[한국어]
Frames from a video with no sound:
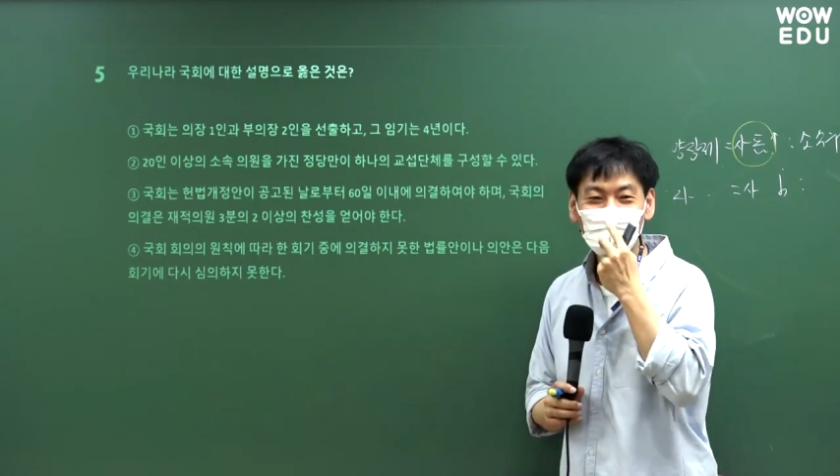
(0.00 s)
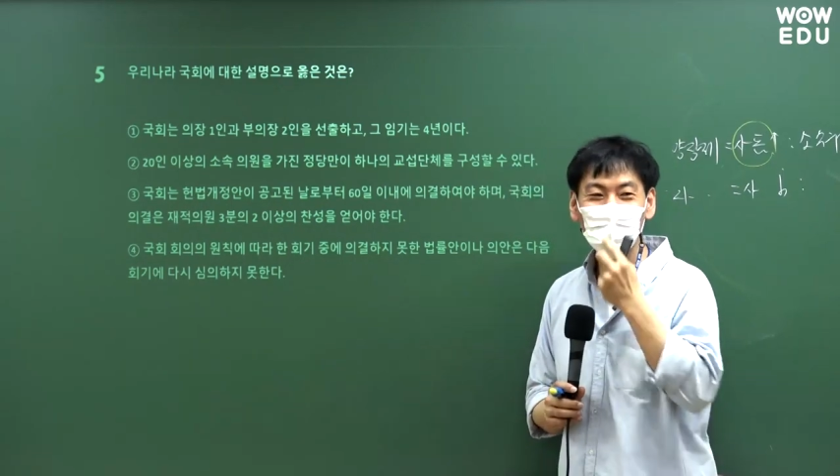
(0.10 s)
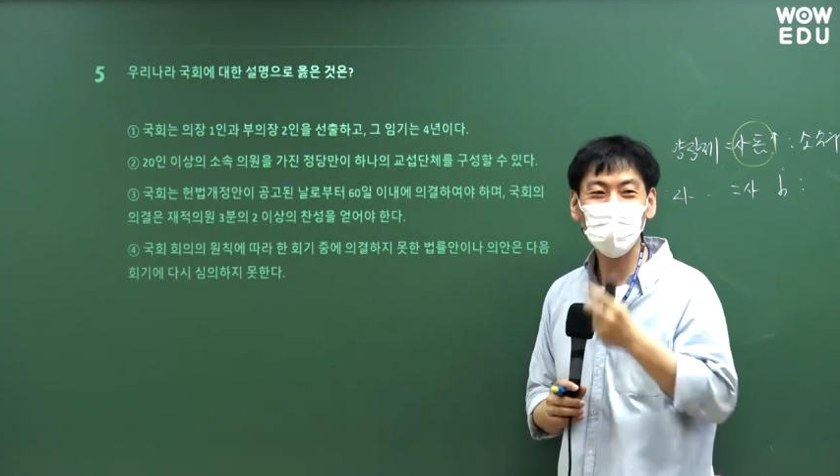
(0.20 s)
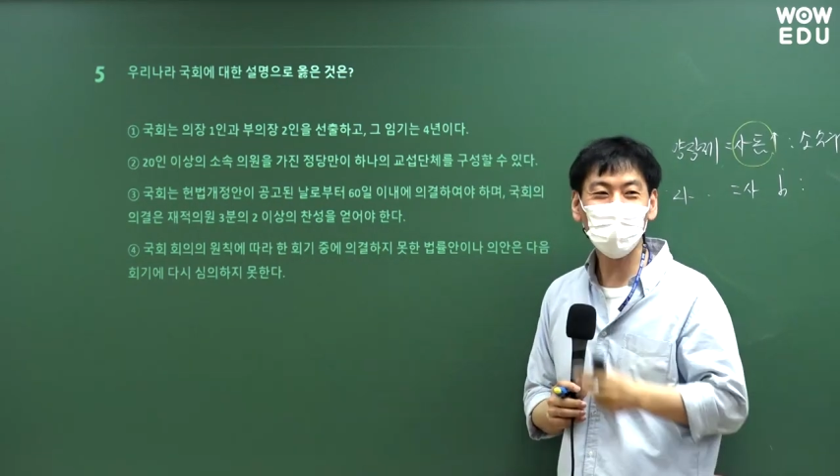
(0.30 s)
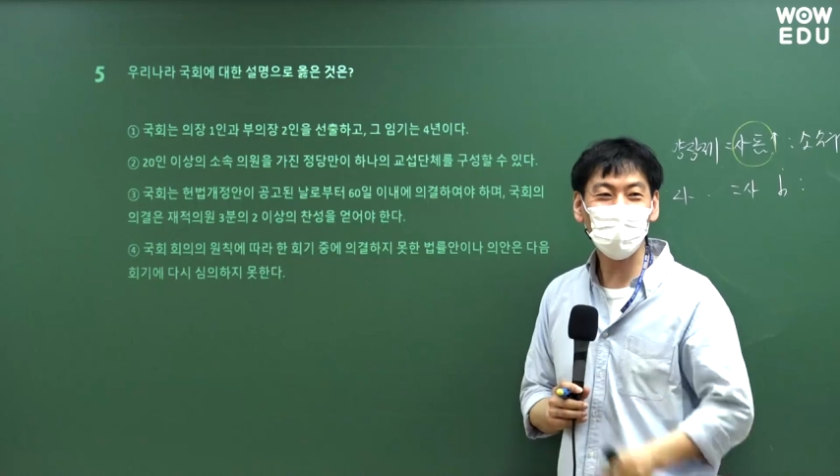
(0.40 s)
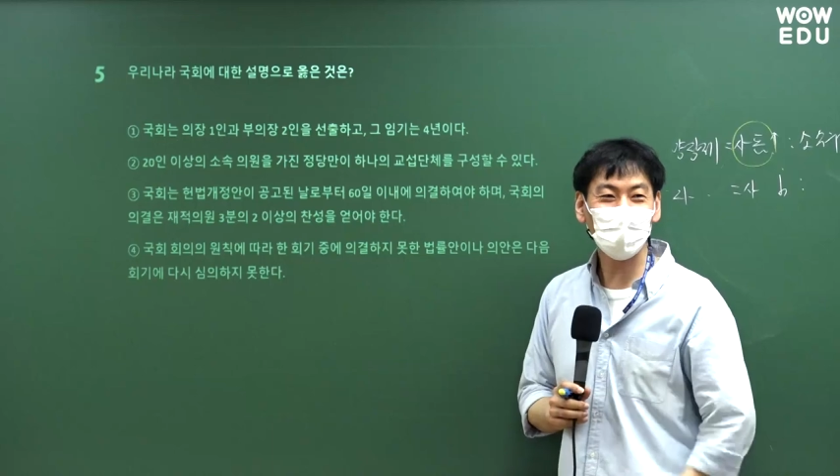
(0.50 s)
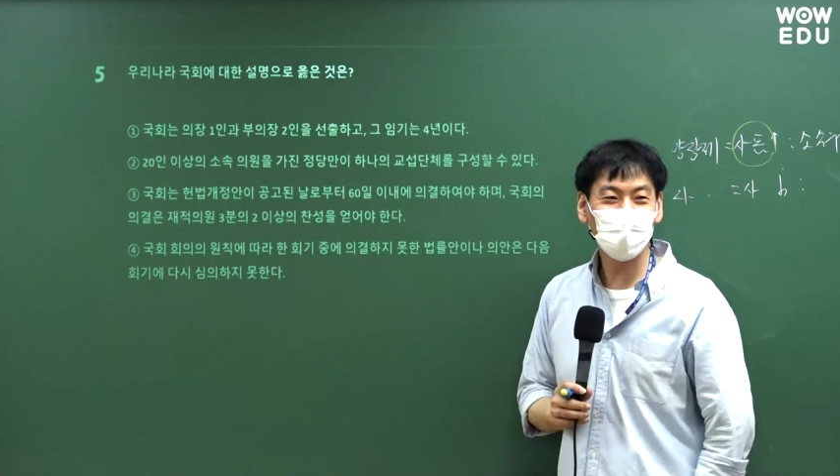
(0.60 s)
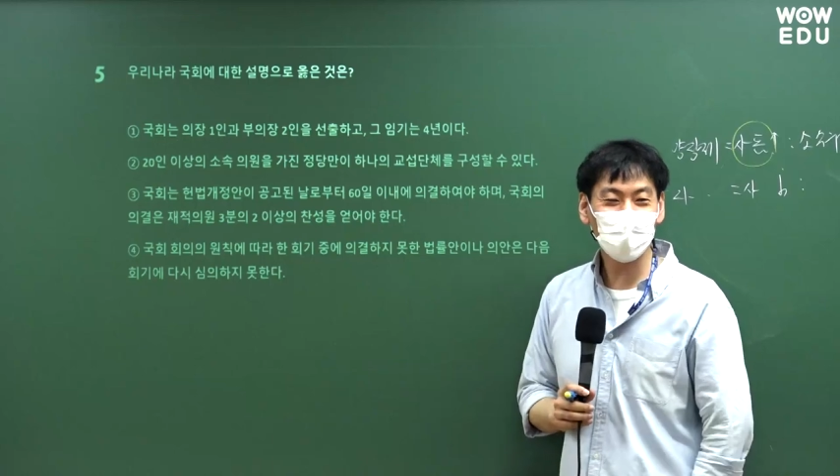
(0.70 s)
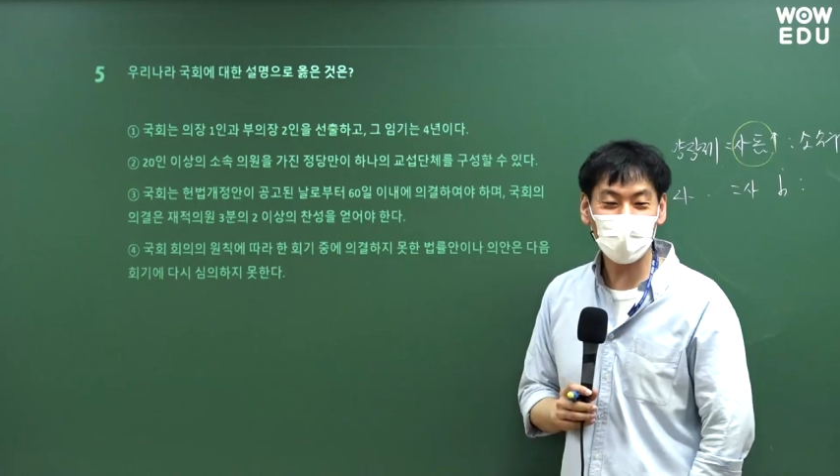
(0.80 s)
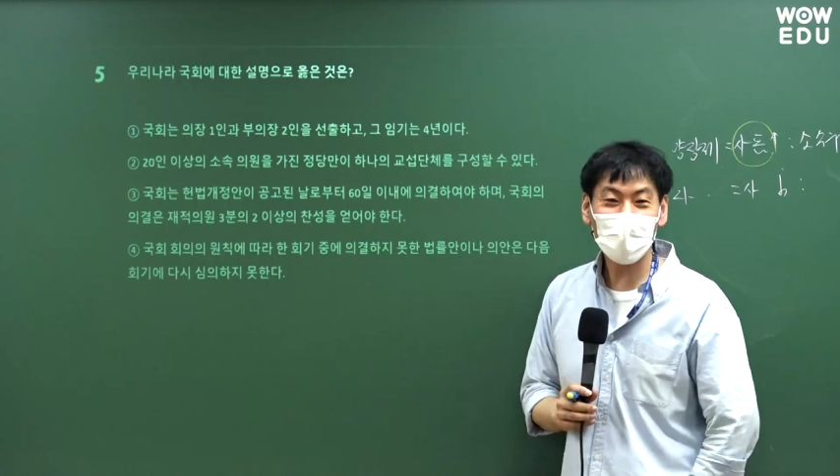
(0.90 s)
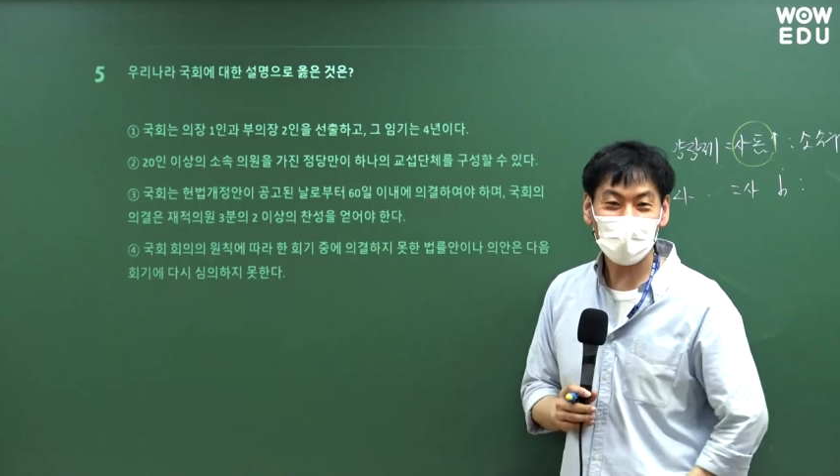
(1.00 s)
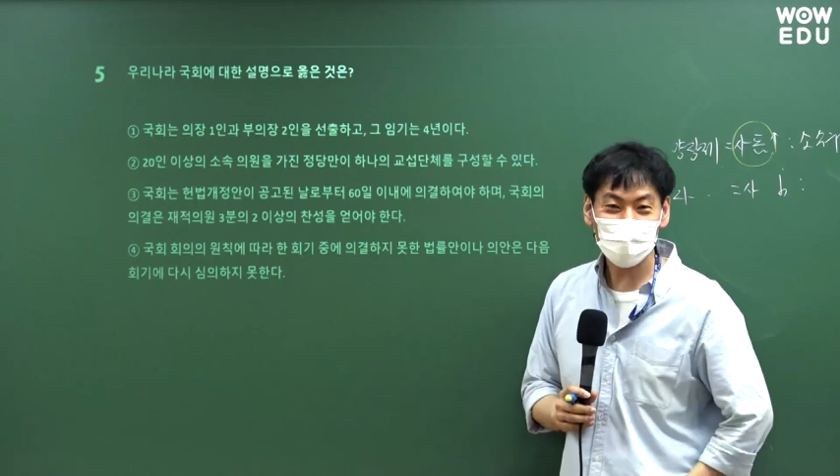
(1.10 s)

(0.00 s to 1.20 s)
이 정도면 거의 과학